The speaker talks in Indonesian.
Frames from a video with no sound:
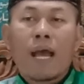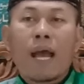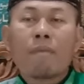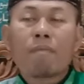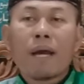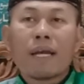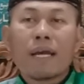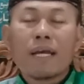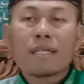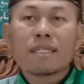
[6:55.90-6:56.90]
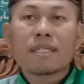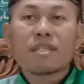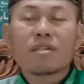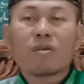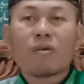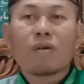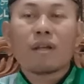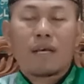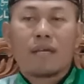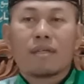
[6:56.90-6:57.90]
apakah
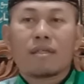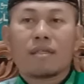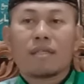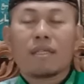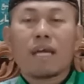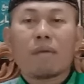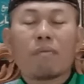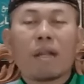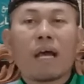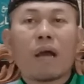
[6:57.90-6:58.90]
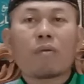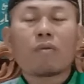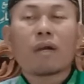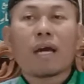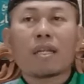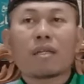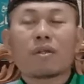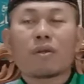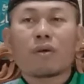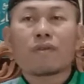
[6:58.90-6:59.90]
seseorang yang
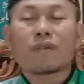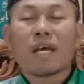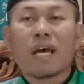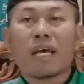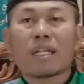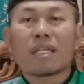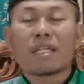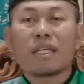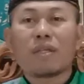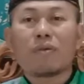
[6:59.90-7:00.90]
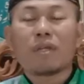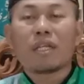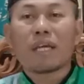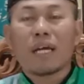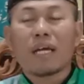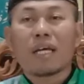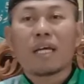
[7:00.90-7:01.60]
melakukan dosa di dunia